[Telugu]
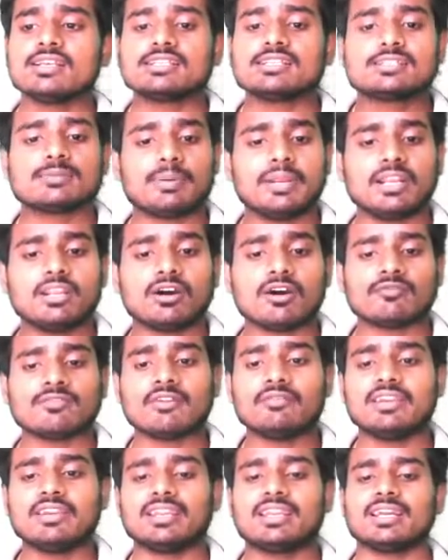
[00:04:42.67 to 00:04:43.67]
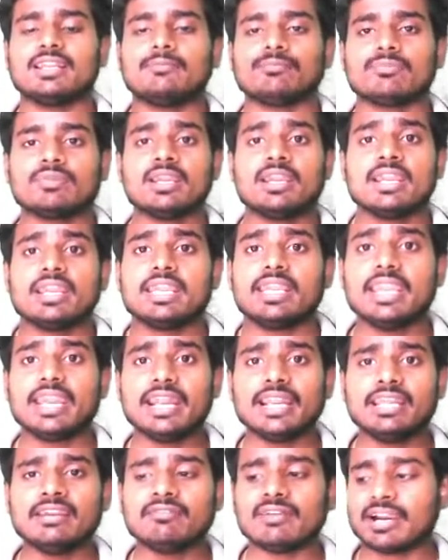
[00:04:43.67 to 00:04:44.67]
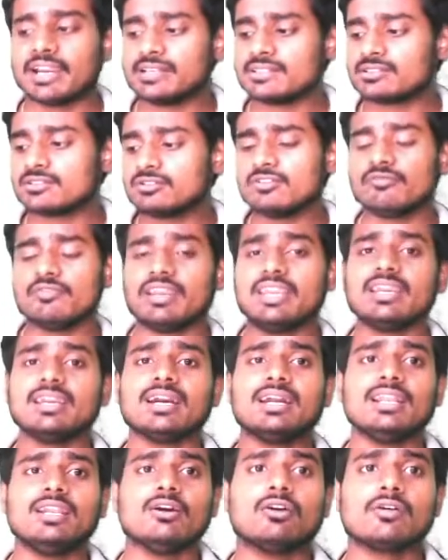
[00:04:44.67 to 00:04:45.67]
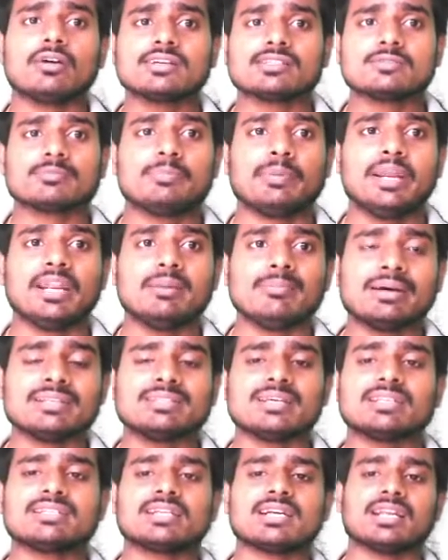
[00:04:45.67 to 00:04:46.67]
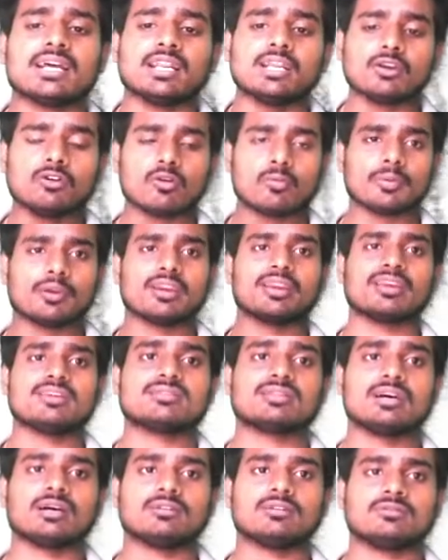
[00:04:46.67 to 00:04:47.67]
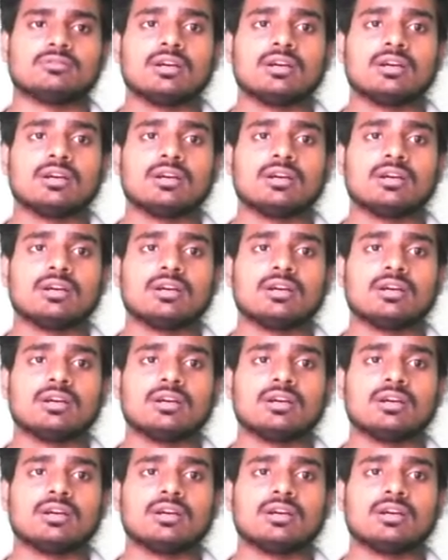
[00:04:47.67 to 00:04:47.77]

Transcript: స్పీడ్ ఆఫ్ ద వెహికల్ ఏ డివైస్ వెహికల్ యొక్క స్పీడ్ మెజర్ చేయడానికి ఉపయోగిస్తారు